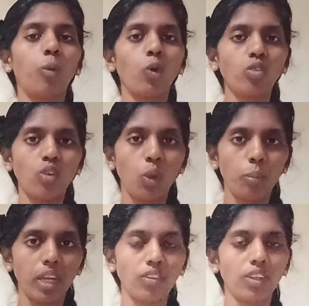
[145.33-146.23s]
போஸ்ட்
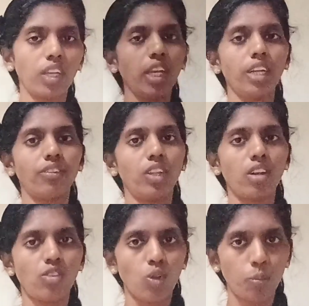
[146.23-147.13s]
ஆஃப் பேஷண்ட்டை நீங்கள்
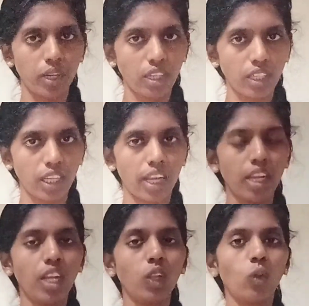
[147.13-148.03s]
வந்து ரிசீவ் பண்ணுறீங்க
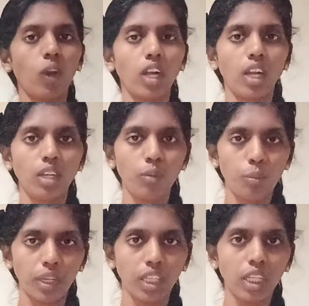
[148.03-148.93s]
துறக்காட்டமே
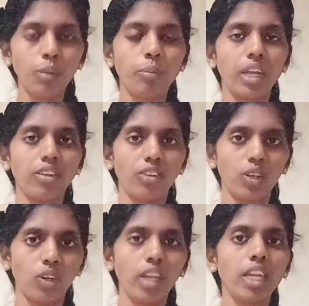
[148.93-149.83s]
பண்ணி
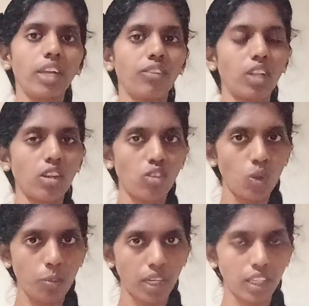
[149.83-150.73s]
பேஷண்ட்டை நீங்கள் வந்து
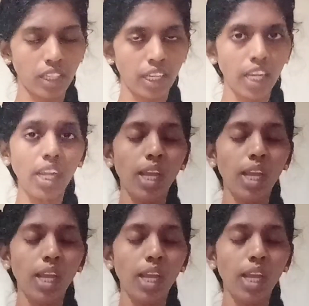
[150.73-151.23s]
ரிசீவ் பண்ணுறீங்க